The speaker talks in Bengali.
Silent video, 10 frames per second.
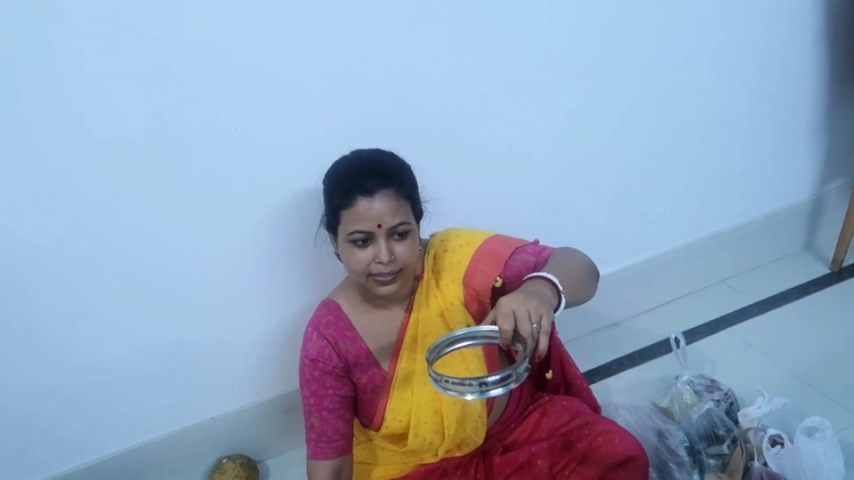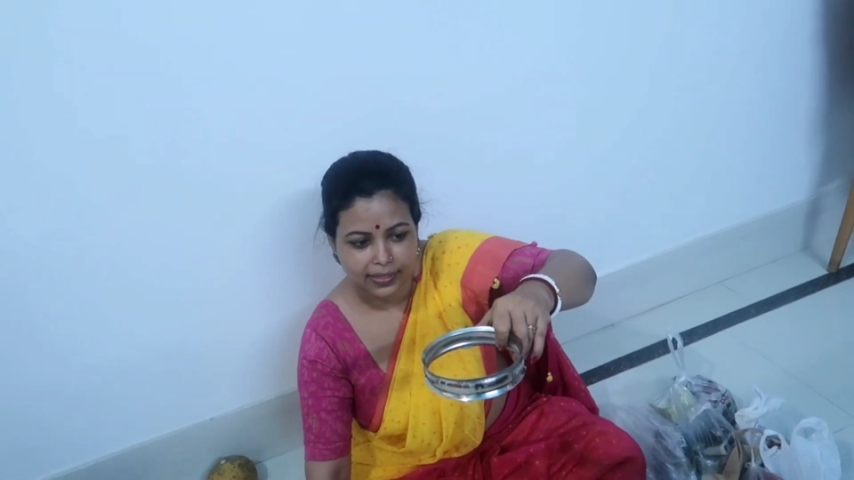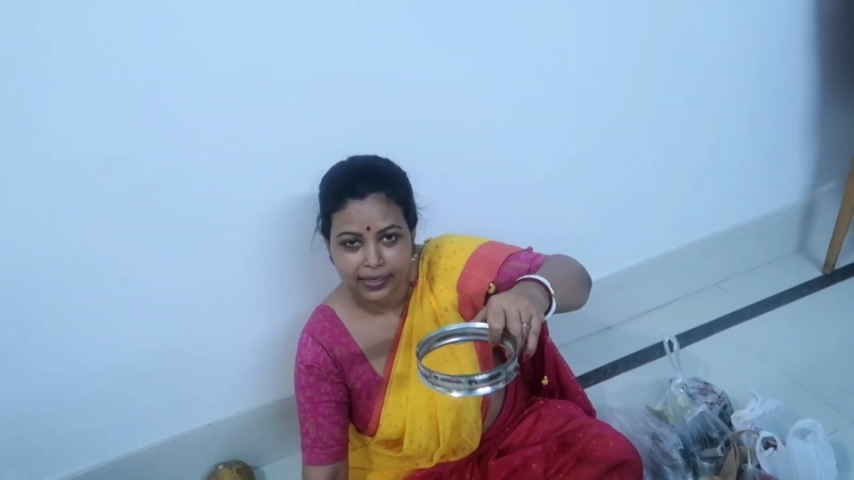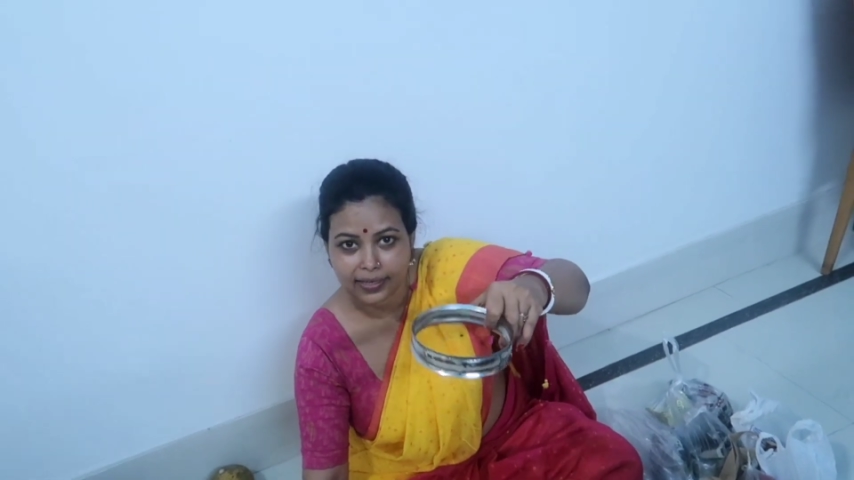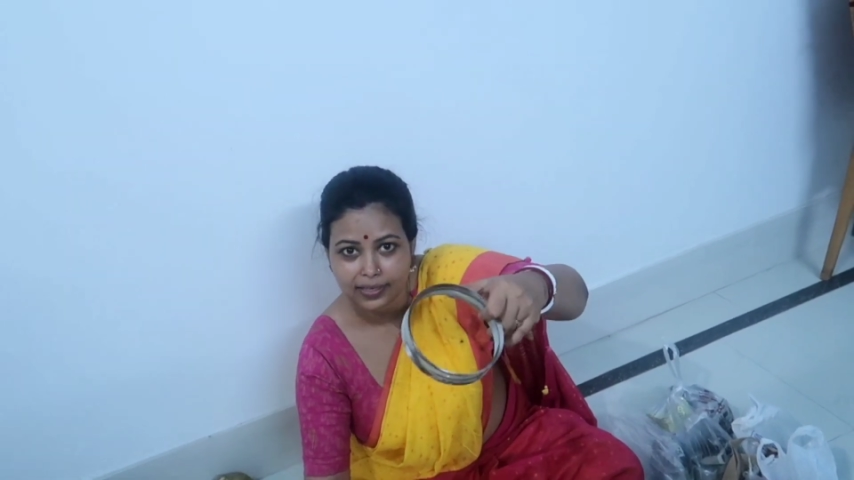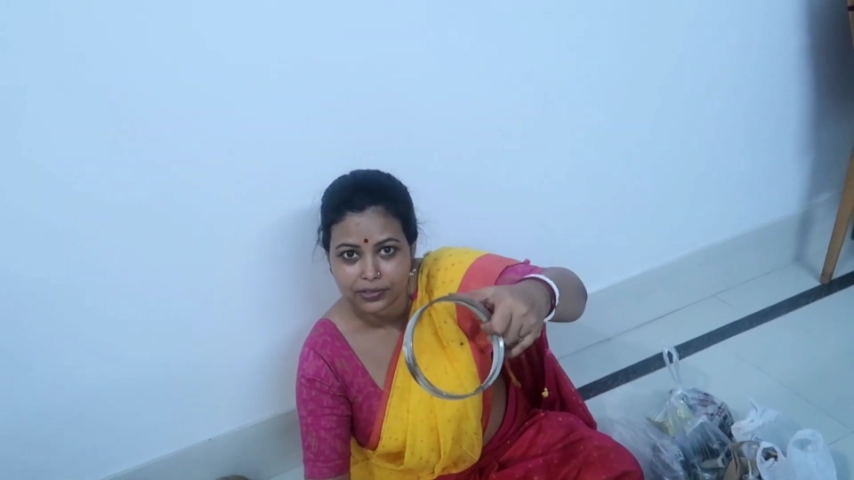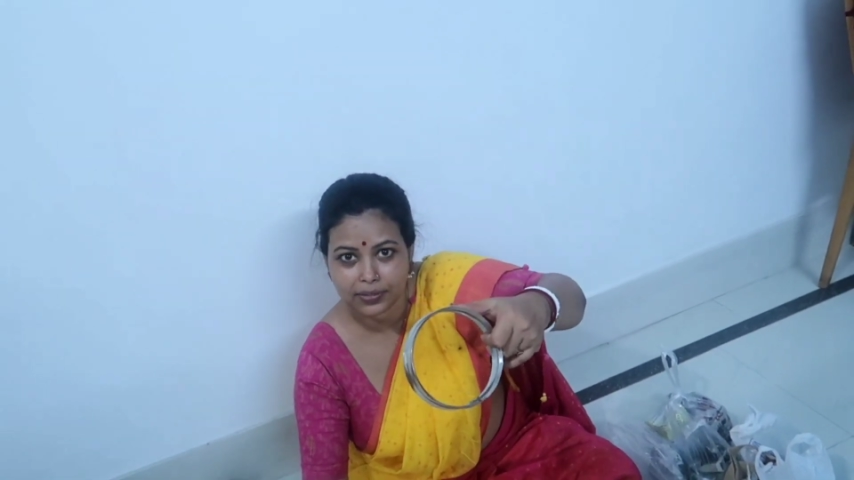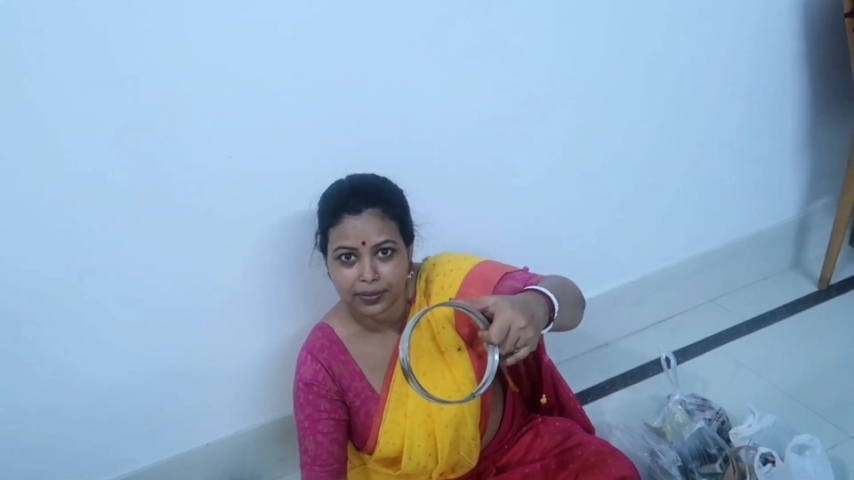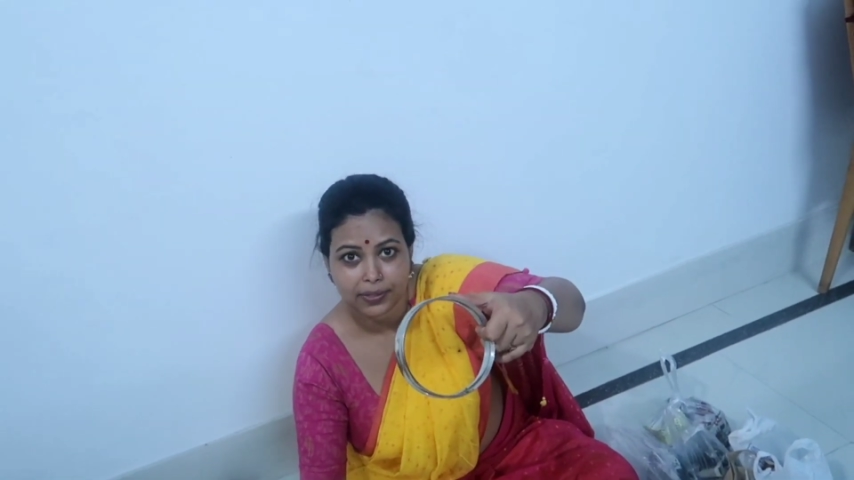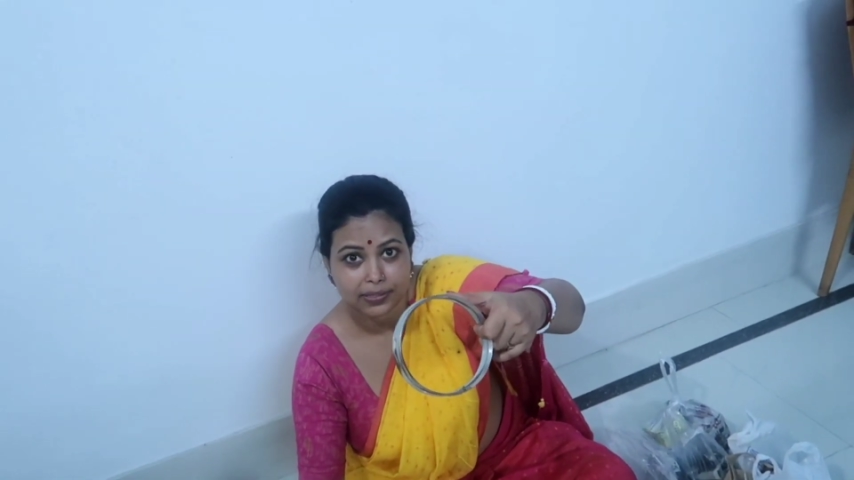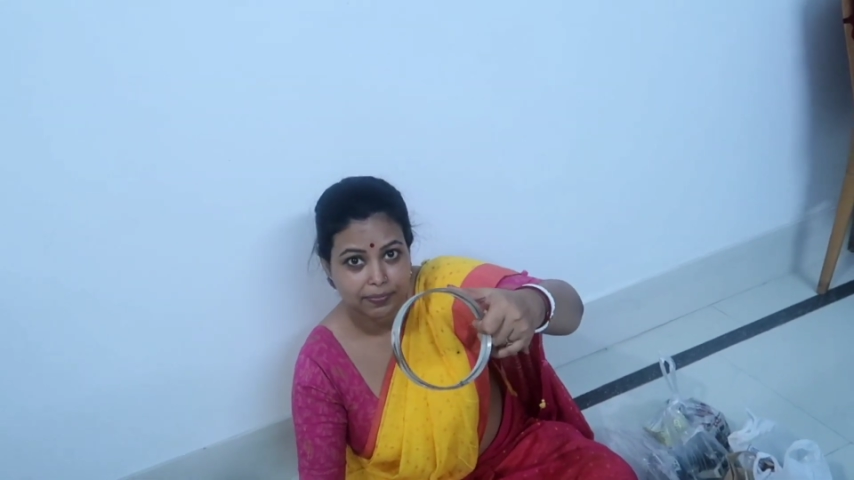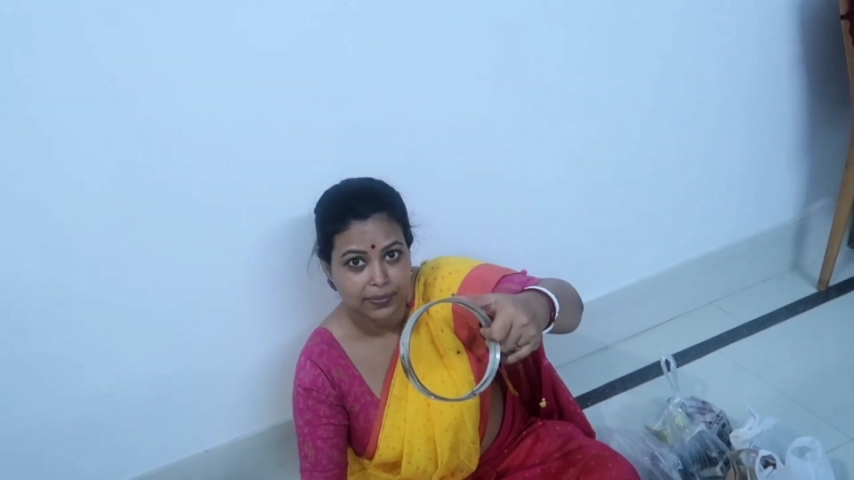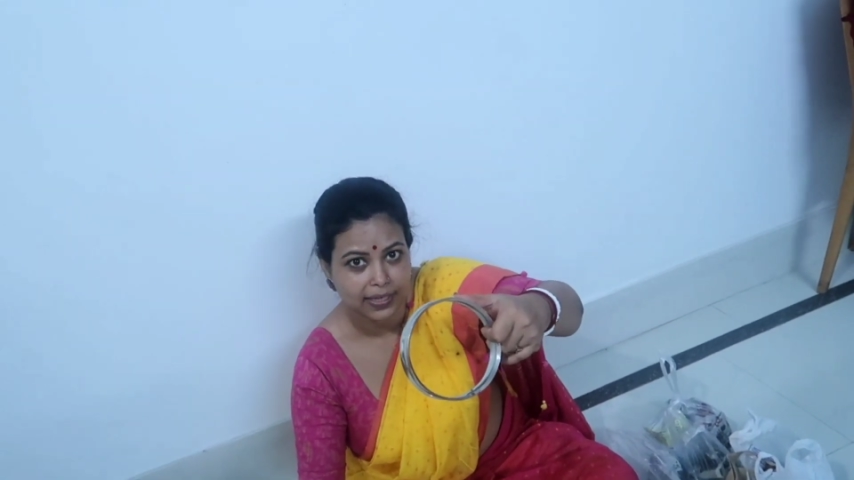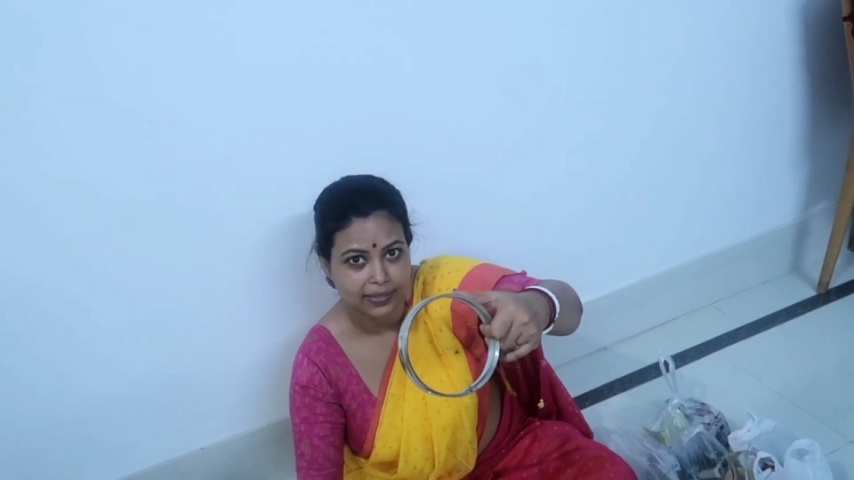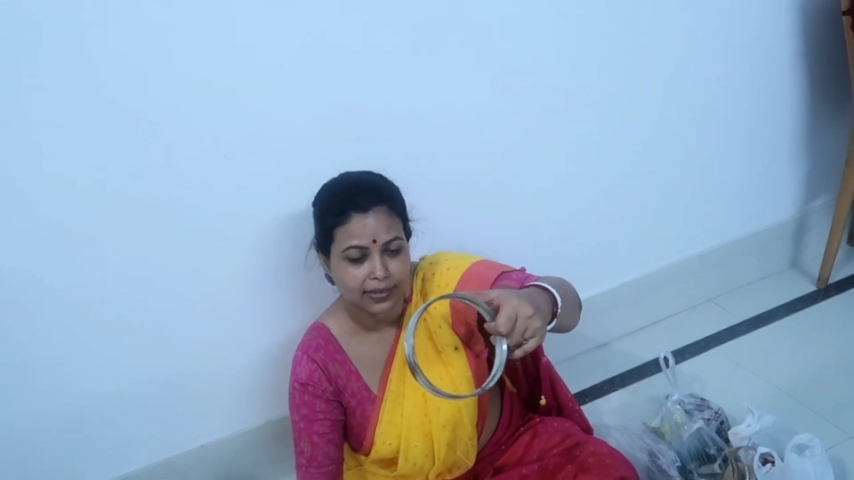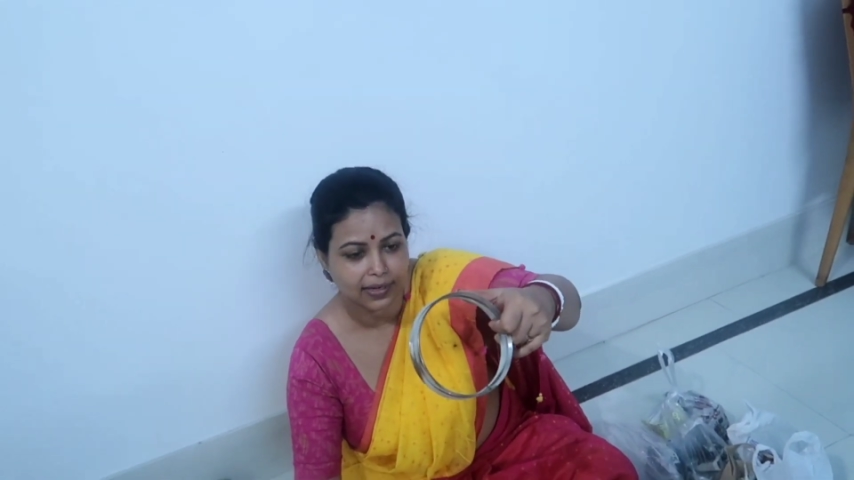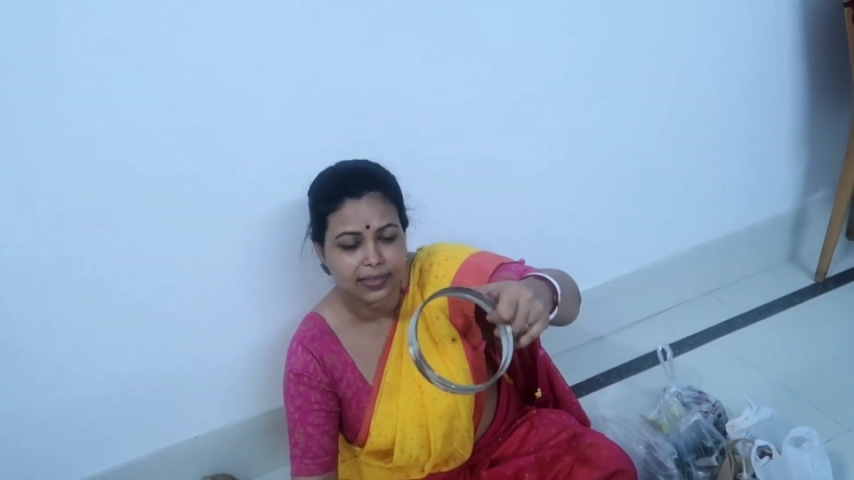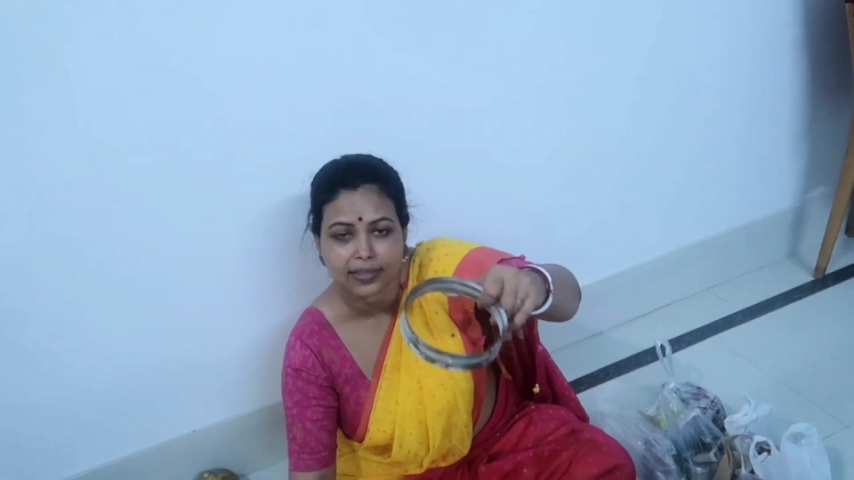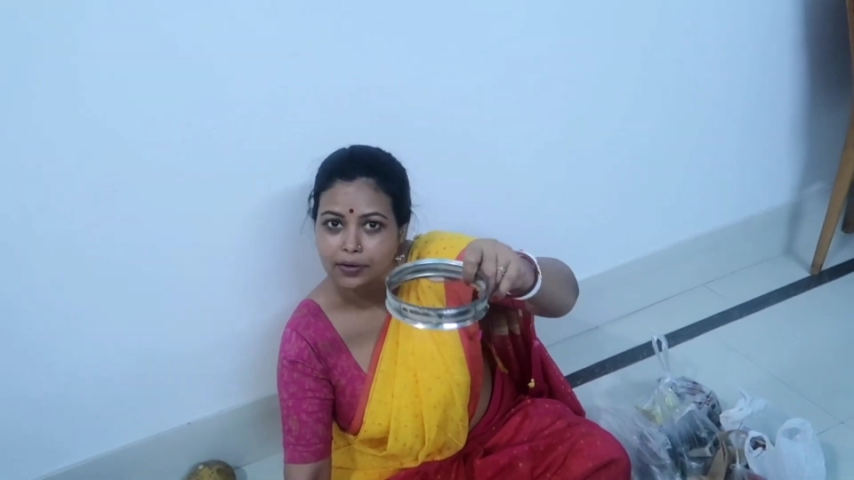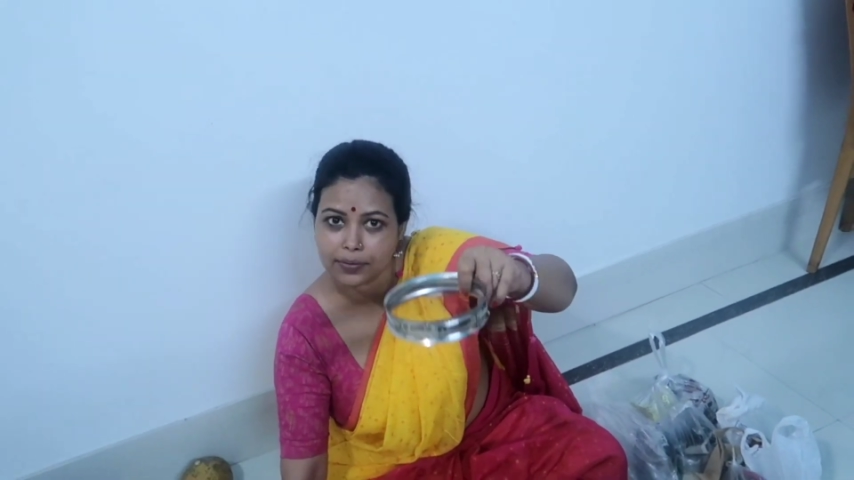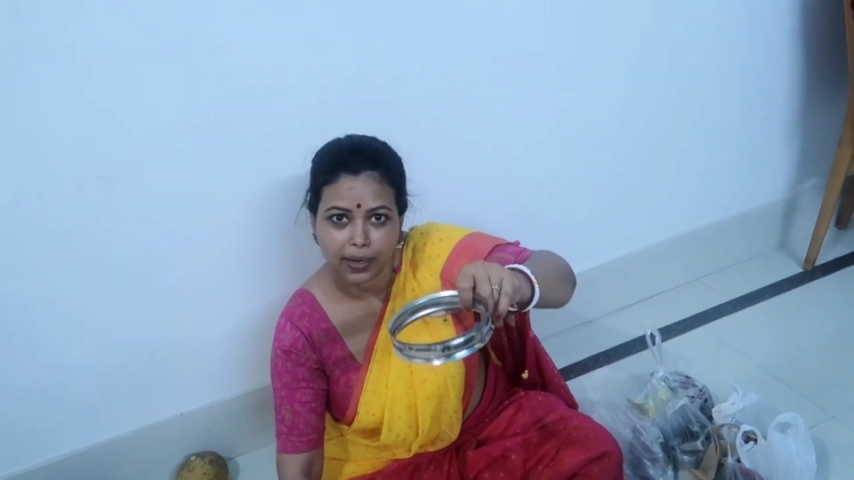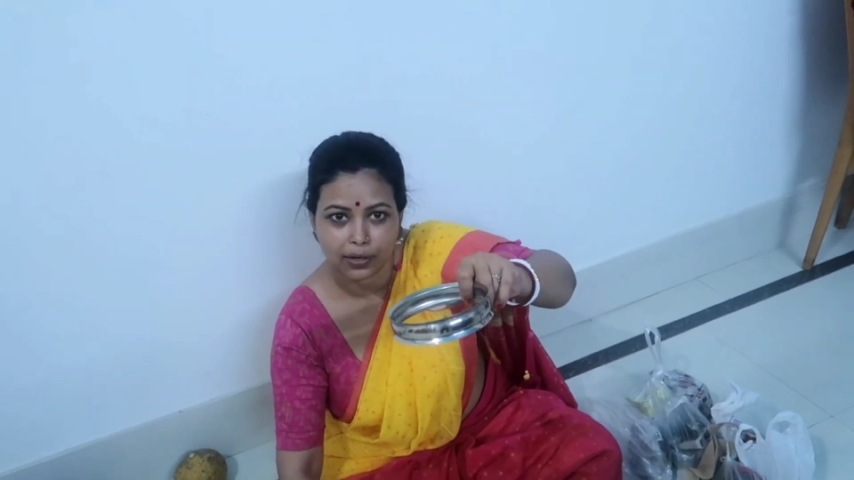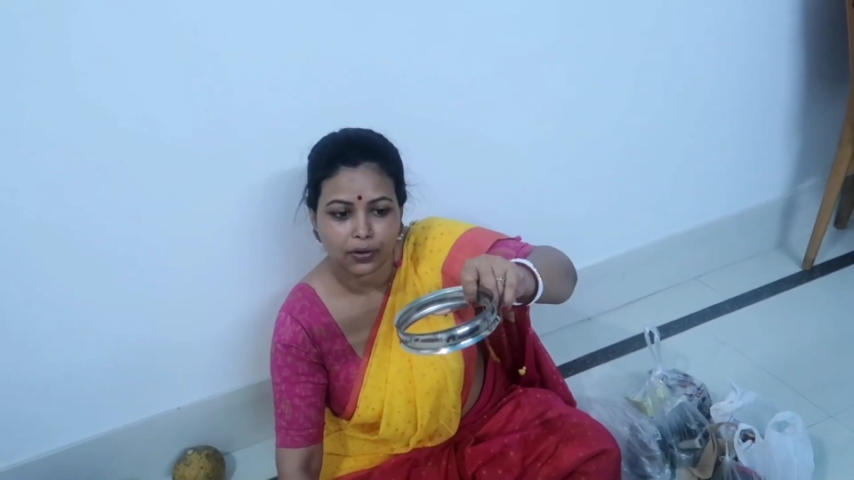এইটা রেখে যদি আমি টিফিন বাটিতে রাখি তাহলে